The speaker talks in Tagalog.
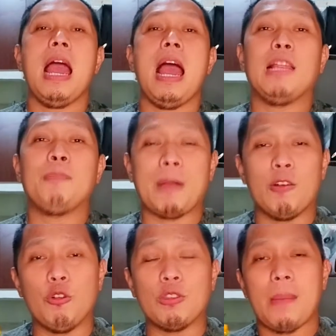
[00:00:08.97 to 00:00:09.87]
At
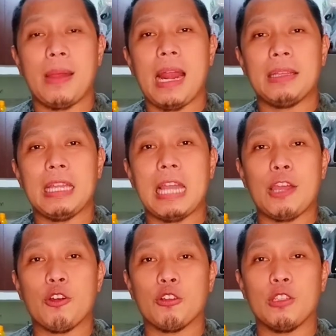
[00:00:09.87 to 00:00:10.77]
pag-uusapan natin
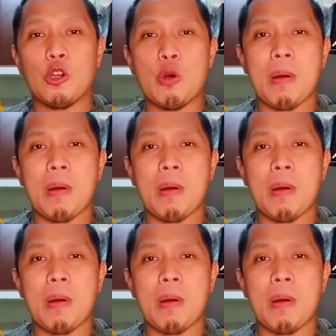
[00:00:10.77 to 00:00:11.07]
ngayon kung